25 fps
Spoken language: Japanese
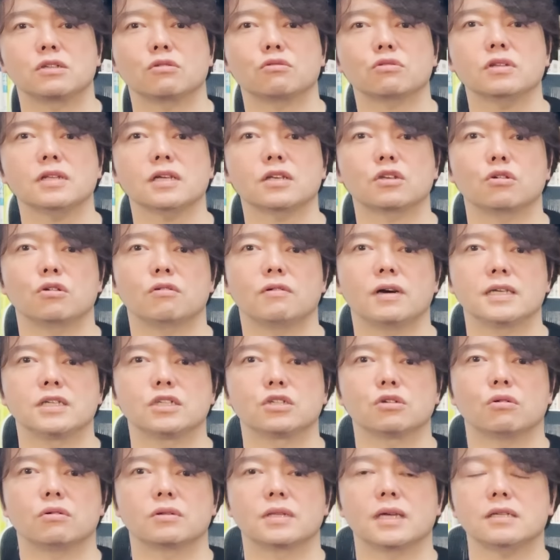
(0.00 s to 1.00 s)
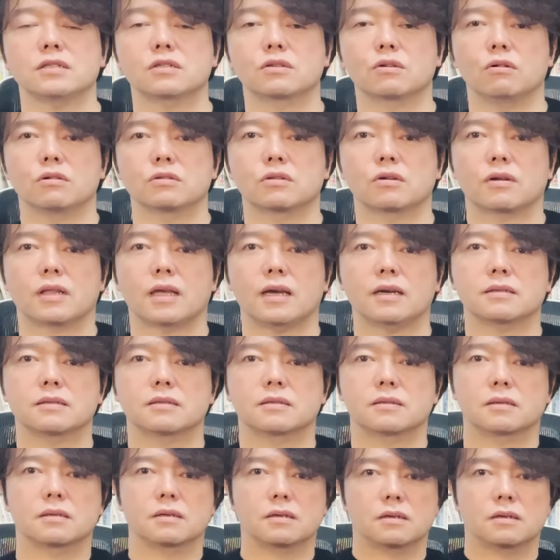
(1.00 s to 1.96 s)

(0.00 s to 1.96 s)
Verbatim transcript: ということで今日は以上です。高速で。